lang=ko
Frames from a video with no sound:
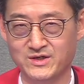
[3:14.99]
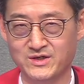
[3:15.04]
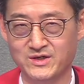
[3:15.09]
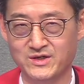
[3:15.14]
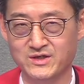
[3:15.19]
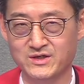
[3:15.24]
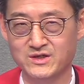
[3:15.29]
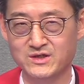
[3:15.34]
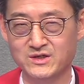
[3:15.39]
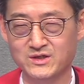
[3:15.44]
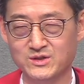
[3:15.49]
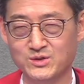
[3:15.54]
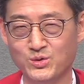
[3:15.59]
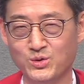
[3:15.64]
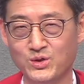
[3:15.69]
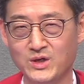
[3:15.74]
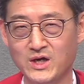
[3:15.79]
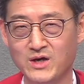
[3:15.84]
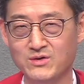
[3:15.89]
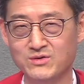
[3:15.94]
그
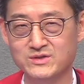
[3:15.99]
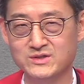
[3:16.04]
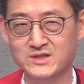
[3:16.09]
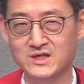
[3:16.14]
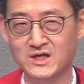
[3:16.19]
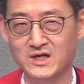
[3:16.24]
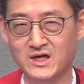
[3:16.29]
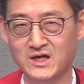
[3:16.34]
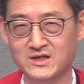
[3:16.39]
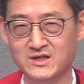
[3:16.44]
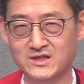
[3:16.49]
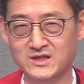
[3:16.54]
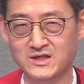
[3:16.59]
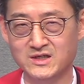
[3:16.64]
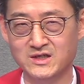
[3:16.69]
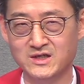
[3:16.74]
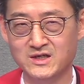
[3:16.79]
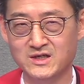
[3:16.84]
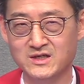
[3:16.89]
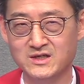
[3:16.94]
놀라운
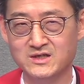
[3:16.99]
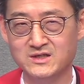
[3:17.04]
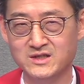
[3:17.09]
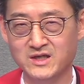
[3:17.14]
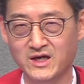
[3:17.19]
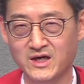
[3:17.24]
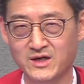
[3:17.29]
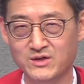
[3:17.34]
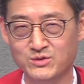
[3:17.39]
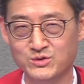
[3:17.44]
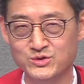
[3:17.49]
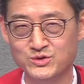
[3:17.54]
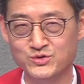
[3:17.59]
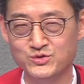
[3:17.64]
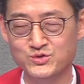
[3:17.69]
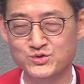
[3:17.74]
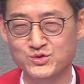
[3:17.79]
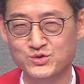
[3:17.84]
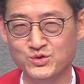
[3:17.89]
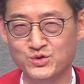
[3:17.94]
사랑을 그대로
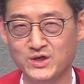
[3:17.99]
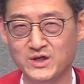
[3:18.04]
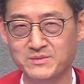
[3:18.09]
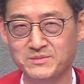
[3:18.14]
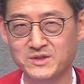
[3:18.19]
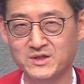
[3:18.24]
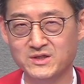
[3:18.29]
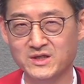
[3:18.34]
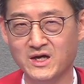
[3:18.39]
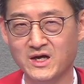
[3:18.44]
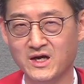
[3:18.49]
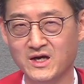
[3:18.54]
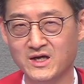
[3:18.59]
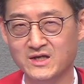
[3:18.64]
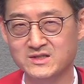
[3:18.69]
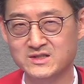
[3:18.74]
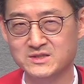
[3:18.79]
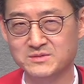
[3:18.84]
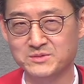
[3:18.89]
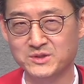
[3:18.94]
순종하며
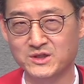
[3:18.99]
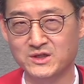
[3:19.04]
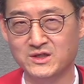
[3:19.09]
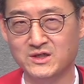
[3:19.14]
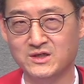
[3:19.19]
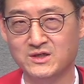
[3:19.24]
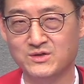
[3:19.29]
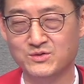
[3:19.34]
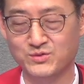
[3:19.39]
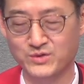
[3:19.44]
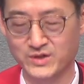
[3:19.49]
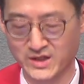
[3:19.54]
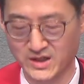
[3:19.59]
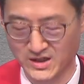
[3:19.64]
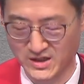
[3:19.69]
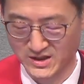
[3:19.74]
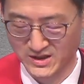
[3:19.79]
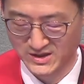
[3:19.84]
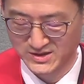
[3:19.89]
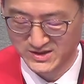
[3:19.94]
나아갔음을
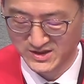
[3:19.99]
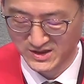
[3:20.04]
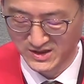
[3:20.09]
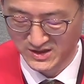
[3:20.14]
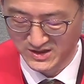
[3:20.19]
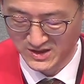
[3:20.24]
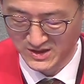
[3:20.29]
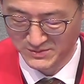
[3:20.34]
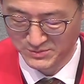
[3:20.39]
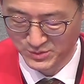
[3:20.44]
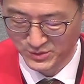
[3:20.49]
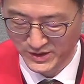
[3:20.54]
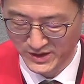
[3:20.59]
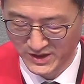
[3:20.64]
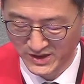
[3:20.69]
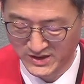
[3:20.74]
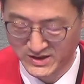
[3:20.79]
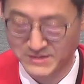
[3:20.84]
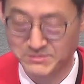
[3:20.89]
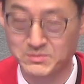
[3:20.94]
우리가 생각해
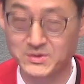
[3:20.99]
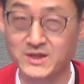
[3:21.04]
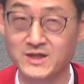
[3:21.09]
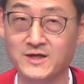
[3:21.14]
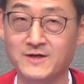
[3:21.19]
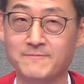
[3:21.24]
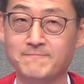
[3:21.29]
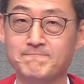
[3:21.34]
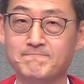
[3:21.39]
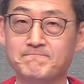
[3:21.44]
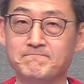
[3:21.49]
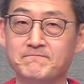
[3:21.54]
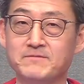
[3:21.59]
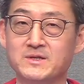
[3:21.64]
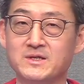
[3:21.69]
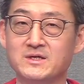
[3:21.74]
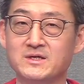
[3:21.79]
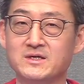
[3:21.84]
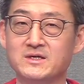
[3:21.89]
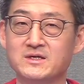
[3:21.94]
보게 됩니다.
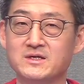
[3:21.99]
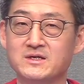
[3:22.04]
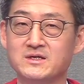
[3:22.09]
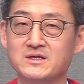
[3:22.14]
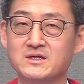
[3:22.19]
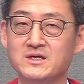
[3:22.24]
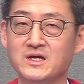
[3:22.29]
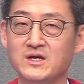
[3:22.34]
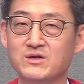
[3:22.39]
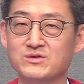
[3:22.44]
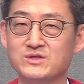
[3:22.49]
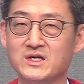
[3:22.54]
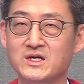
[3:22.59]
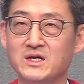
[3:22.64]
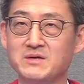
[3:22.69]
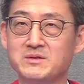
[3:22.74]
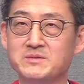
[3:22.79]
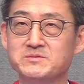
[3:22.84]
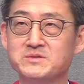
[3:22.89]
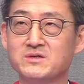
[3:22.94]
이
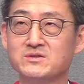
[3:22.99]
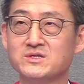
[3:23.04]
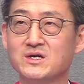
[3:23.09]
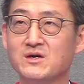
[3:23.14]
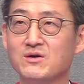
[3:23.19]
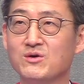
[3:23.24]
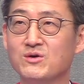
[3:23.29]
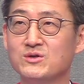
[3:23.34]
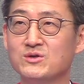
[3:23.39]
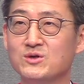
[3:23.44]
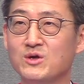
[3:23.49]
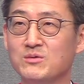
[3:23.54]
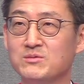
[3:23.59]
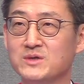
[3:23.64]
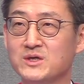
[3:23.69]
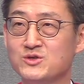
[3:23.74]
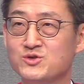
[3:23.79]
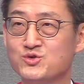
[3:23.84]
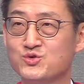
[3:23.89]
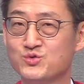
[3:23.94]
예루살렘 입성 사건은
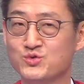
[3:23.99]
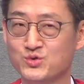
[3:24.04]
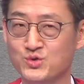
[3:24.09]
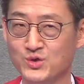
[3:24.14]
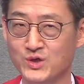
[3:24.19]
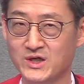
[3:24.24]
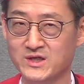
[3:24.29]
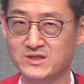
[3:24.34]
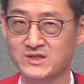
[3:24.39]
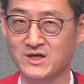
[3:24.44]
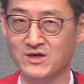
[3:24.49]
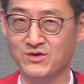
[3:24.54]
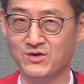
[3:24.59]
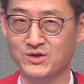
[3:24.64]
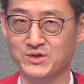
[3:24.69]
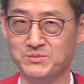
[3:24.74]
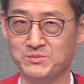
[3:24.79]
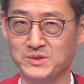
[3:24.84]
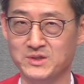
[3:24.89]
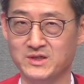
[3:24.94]
너무나 중요한
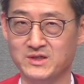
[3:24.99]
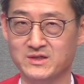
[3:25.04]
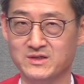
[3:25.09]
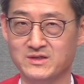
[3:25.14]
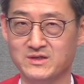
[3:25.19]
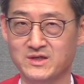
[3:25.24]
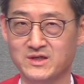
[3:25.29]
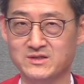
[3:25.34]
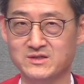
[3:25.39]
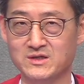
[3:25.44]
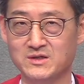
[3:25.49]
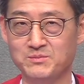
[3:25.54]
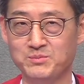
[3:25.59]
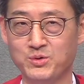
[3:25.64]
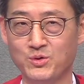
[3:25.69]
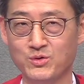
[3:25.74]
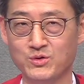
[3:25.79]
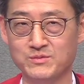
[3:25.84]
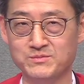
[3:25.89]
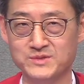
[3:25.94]
사건입니다. 그래서
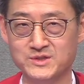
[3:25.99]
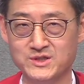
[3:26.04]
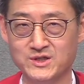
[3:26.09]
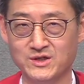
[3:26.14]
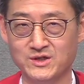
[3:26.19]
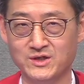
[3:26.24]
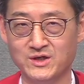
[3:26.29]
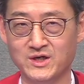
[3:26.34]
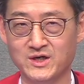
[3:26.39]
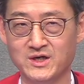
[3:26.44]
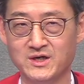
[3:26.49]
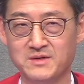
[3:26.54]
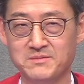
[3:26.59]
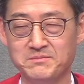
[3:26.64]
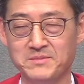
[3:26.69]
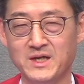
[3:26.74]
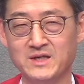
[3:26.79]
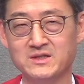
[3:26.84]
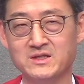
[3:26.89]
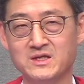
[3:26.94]
복음서
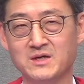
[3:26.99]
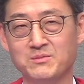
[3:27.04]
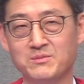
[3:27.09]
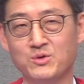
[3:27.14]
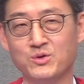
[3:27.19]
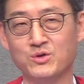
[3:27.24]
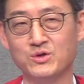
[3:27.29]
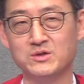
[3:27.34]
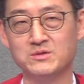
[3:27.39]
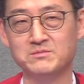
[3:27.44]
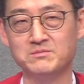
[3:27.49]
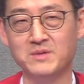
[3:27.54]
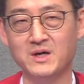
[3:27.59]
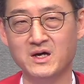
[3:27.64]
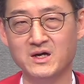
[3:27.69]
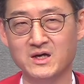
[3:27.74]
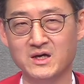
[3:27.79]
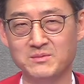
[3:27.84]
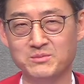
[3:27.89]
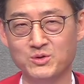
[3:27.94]
마태복음,
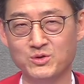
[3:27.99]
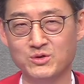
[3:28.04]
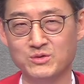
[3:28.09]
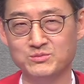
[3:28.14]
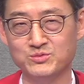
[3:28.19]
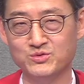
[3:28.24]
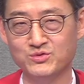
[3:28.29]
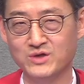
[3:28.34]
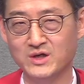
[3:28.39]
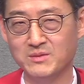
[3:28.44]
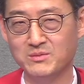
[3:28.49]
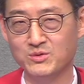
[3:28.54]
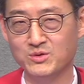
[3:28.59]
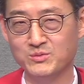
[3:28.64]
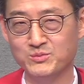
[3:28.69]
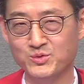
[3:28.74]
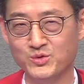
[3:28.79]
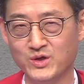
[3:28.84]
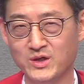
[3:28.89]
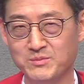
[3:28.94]
마가복음,
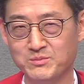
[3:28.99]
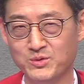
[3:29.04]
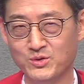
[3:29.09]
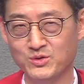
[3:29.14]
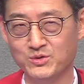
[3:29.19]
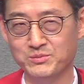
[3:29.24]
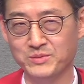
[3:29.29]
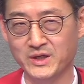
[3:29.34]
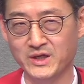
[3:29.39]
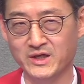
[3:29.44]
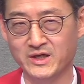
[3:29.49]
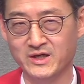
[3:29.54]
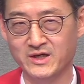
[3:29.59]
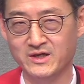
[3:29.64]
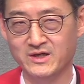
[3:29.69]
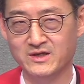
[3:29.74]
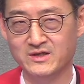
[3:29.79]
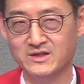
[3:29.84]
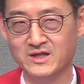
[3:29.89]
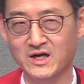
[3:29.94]
누가복음, 요한복음에
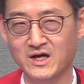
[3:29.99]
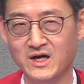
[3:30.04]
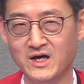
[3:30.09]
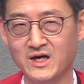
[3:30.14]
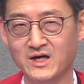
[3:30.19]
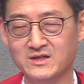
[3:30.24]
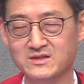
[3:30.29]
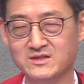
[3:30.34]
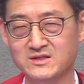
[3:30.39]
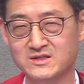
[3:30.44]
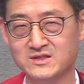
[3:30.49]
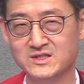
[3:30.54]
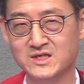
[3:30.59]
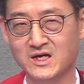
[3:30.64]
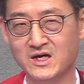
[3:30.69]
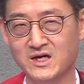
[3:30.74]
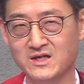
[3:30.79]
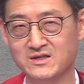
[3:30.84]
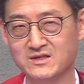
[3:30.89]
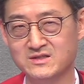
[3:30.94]
다
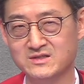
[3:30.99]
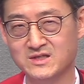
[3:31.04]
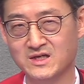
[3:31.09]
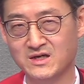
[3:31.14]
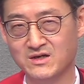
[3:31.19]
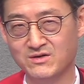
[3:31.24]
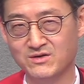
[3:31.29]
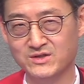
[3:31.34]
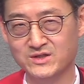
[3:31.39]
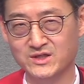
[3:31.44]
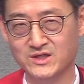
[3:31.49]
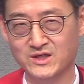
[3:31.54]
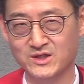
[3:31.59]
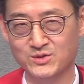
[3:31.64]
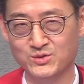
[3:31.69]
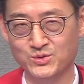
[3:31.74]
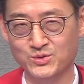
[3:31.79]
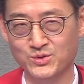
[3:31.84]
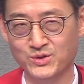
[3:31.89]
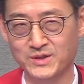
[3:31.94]
등장하는
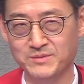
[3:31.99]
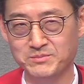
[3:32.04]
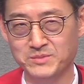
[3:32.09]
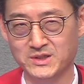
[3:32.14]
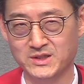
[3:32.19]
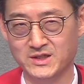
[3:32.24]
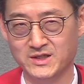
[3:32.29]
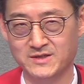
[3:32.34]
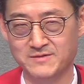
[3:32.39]
사건이기도 합니다.